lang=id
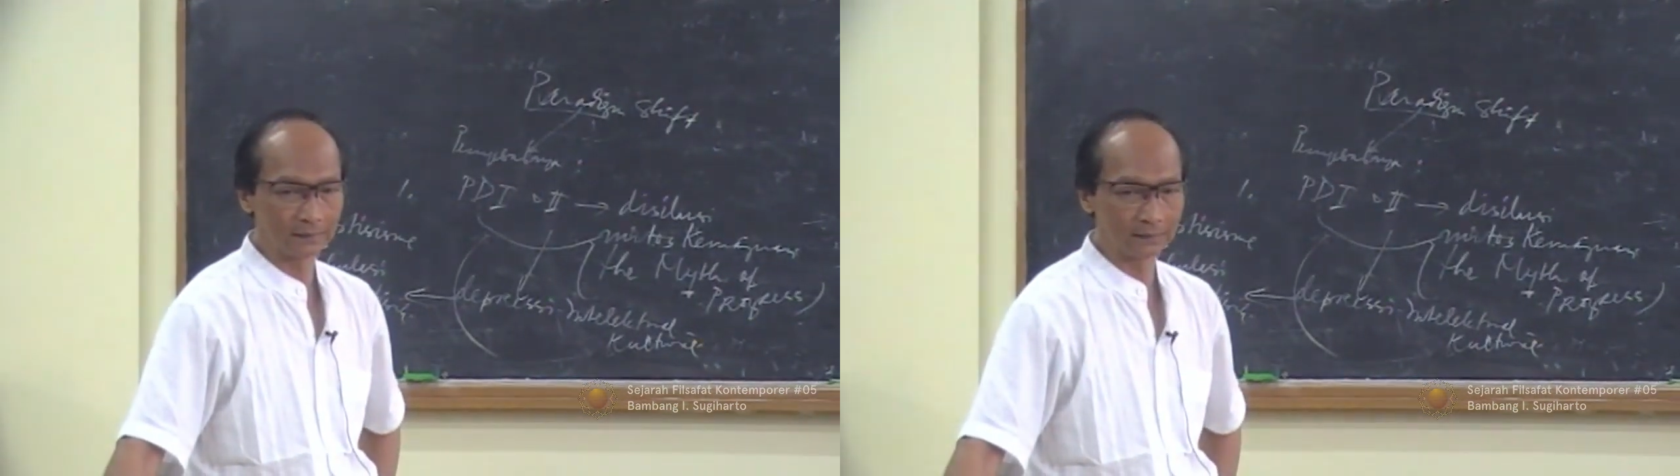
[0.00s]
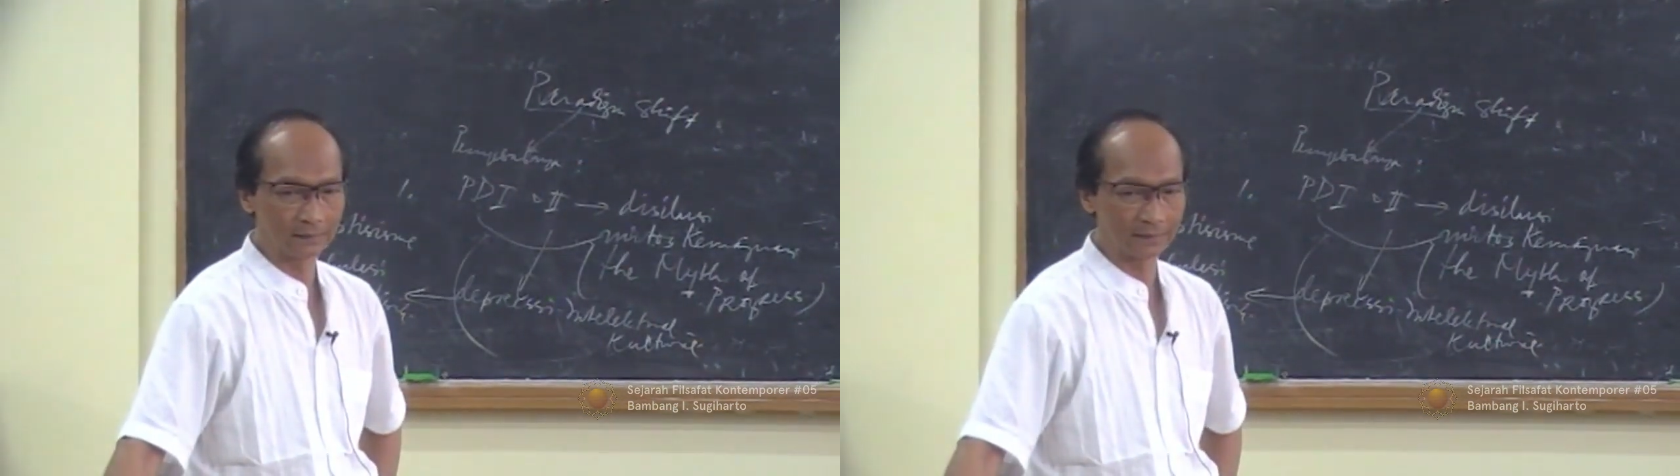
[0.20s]

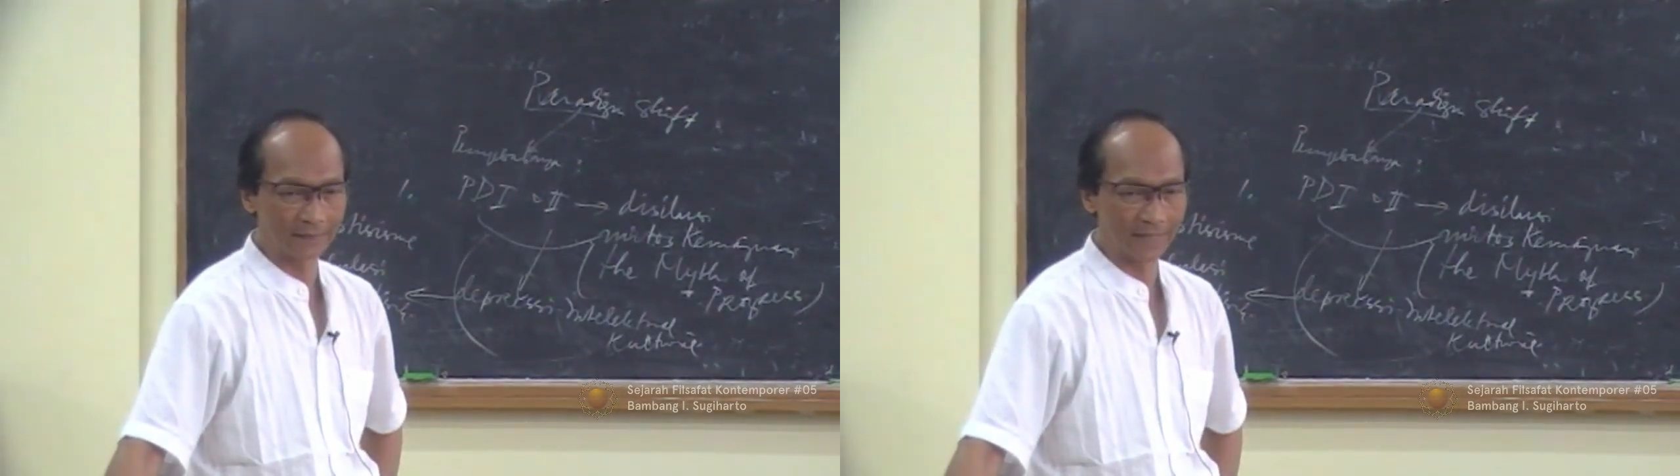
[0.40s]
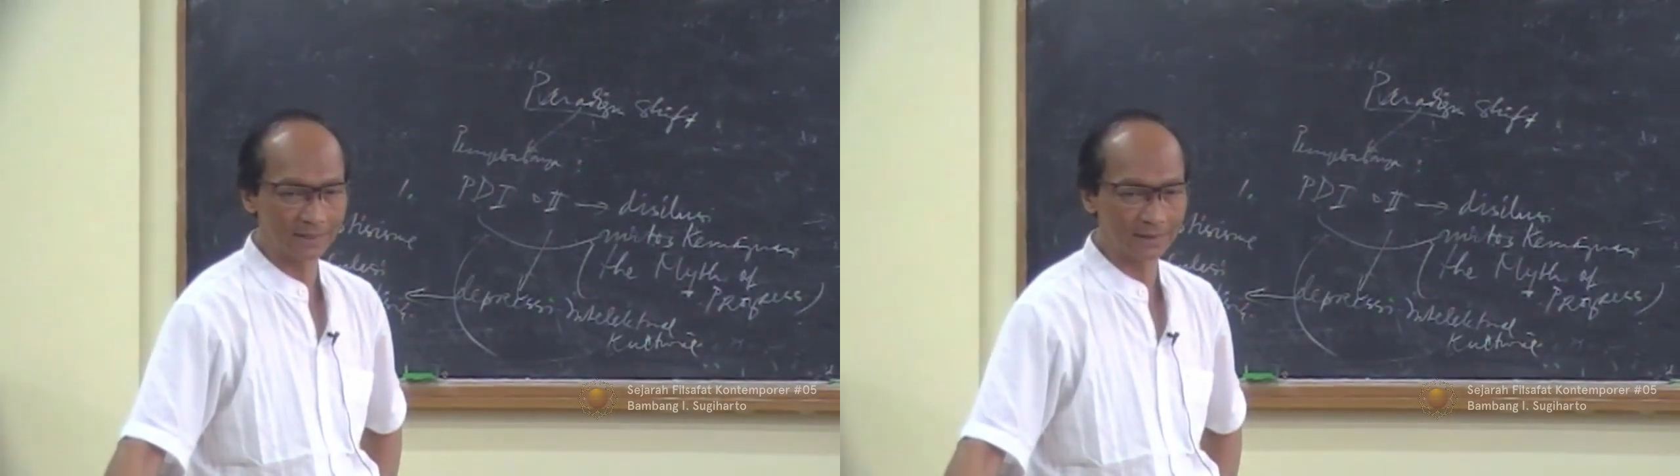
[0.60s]
eh,
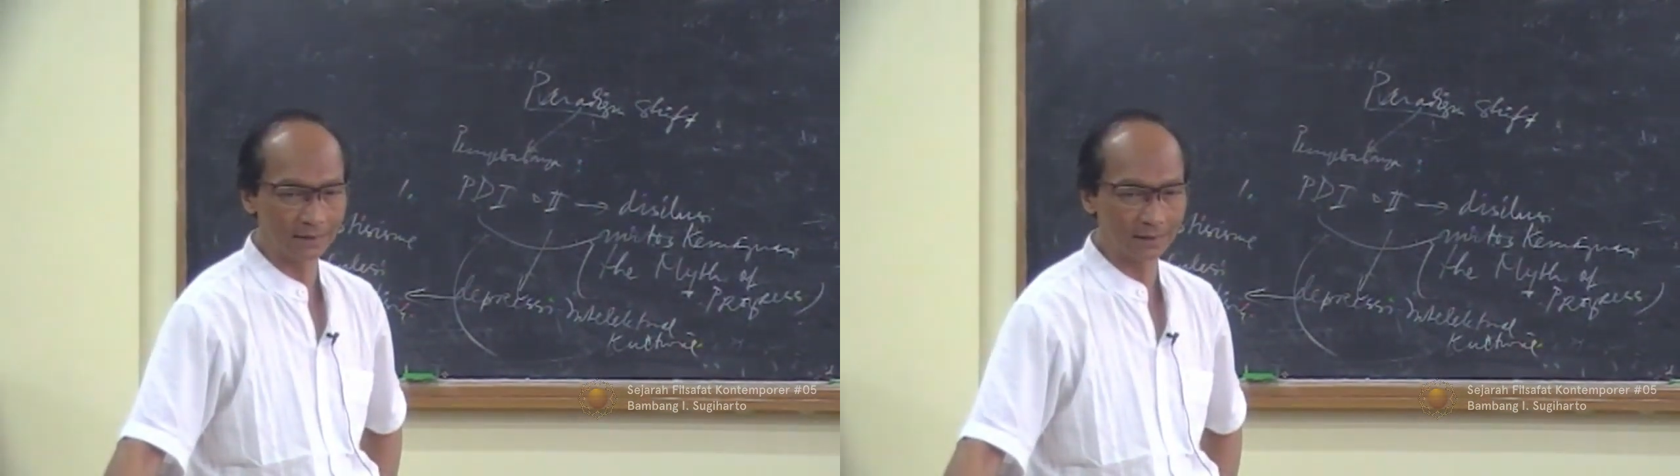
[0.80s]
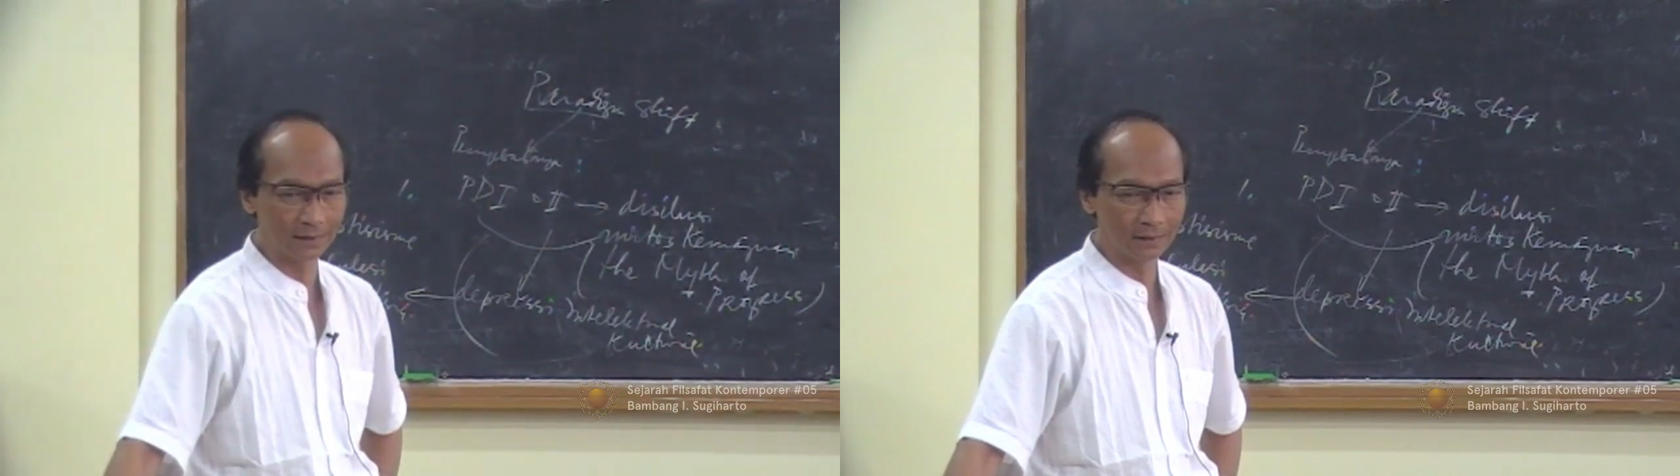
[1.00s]

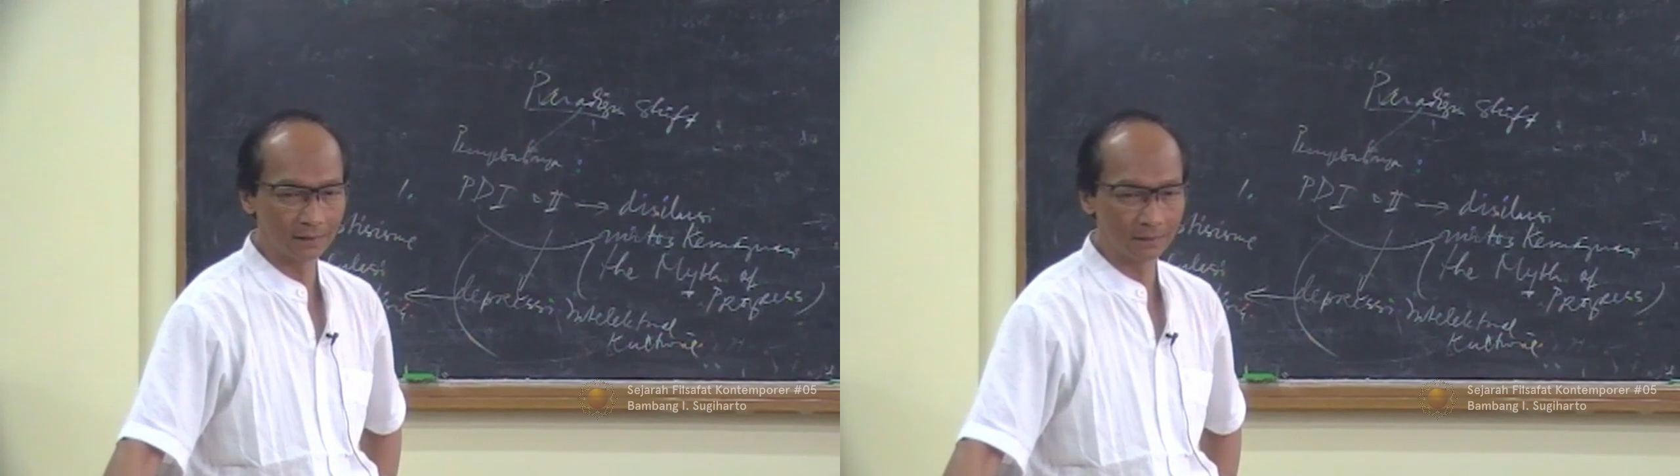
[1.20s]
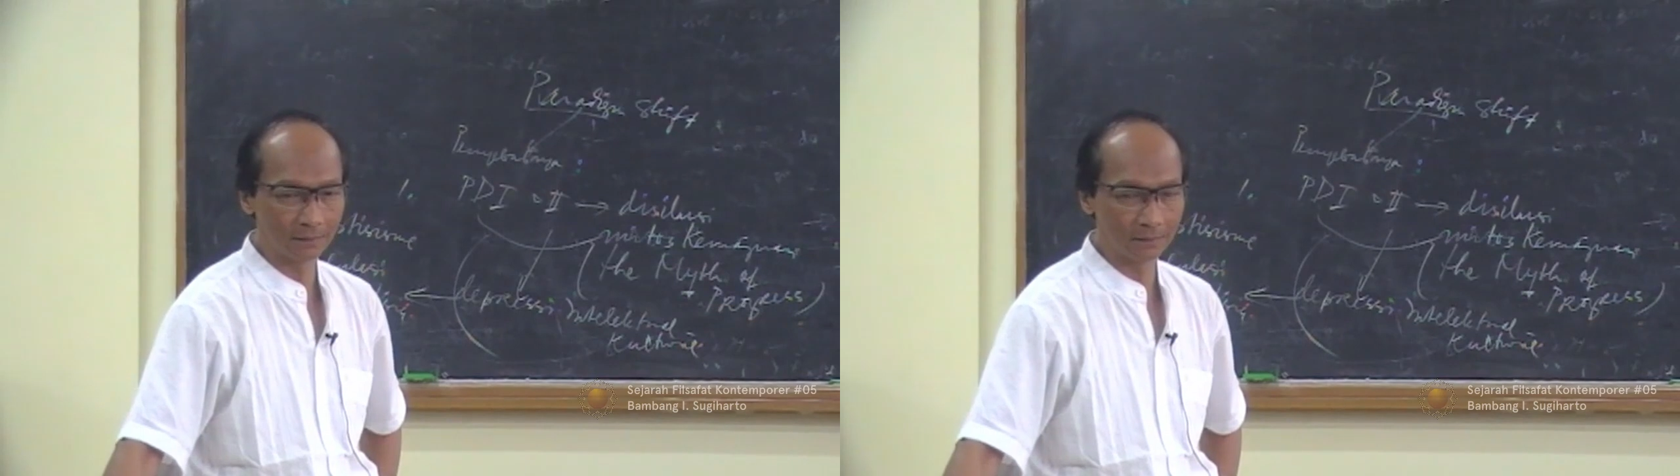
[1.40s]
reaksi
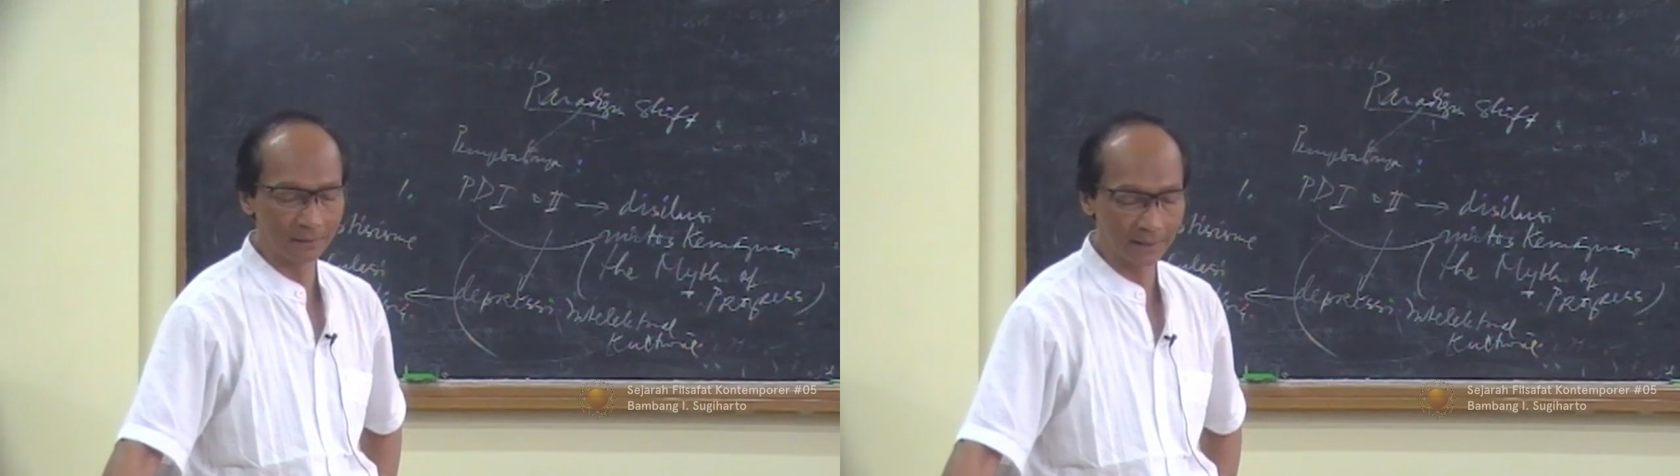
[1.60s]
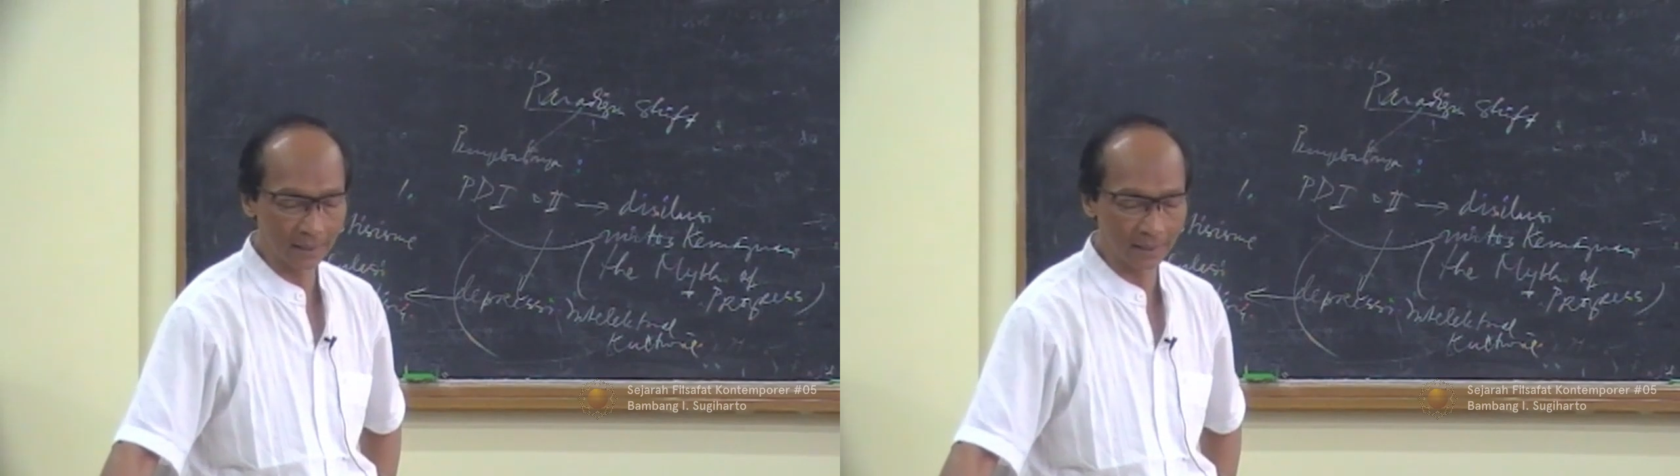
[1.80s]

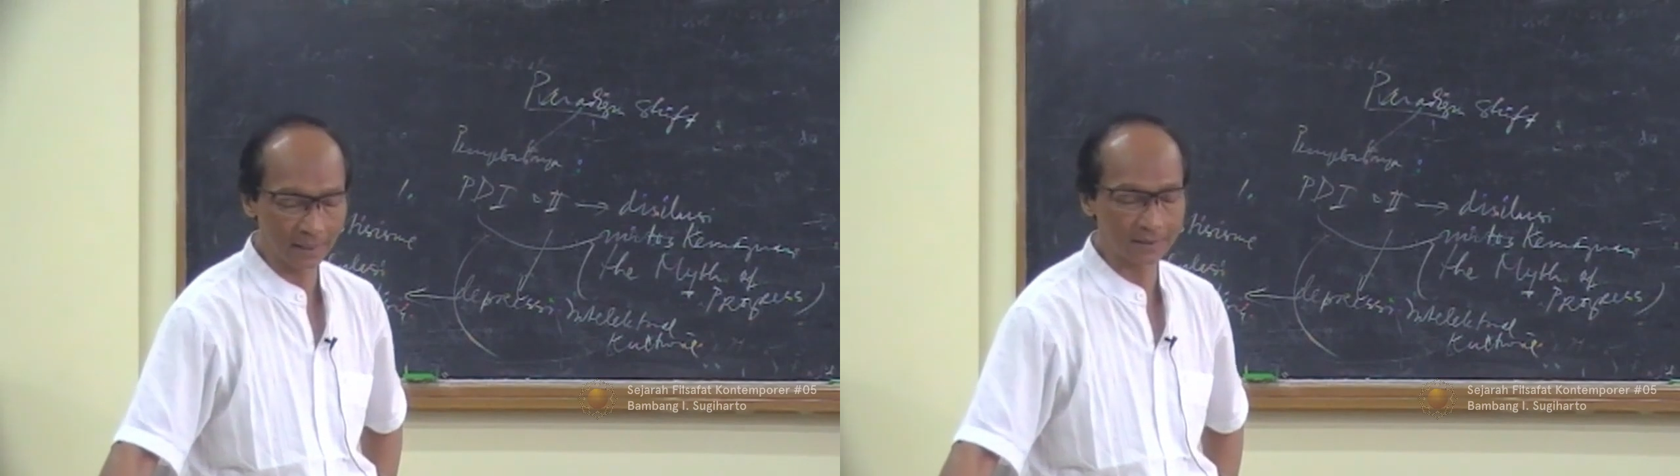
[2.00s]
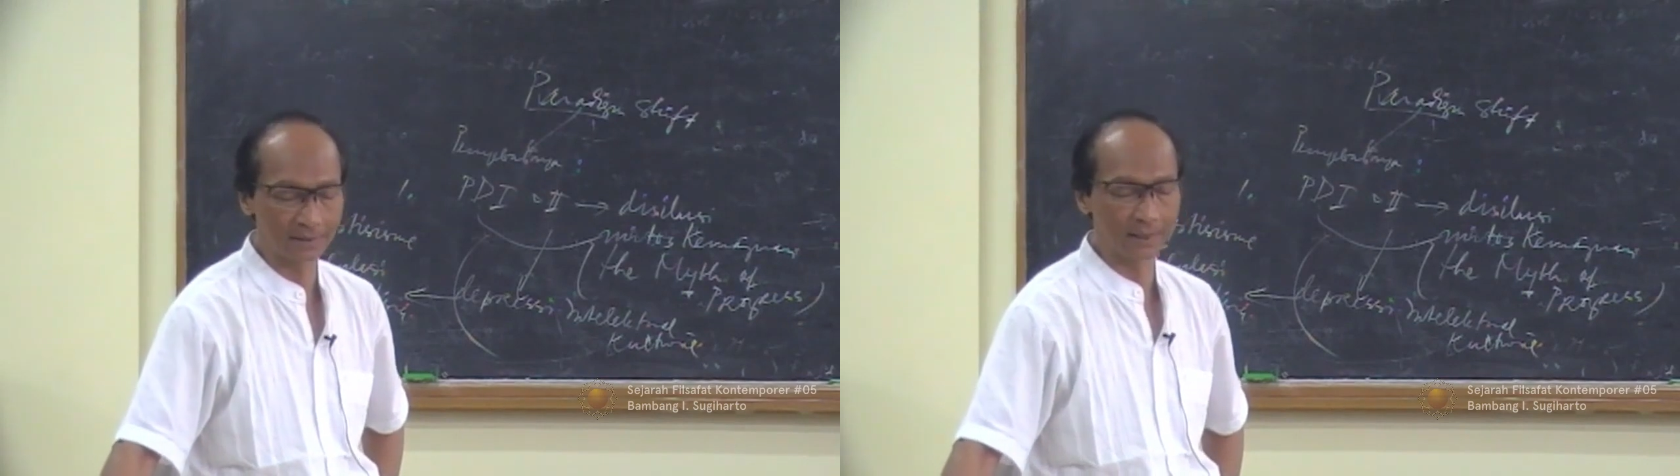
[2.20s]
banyak reaksi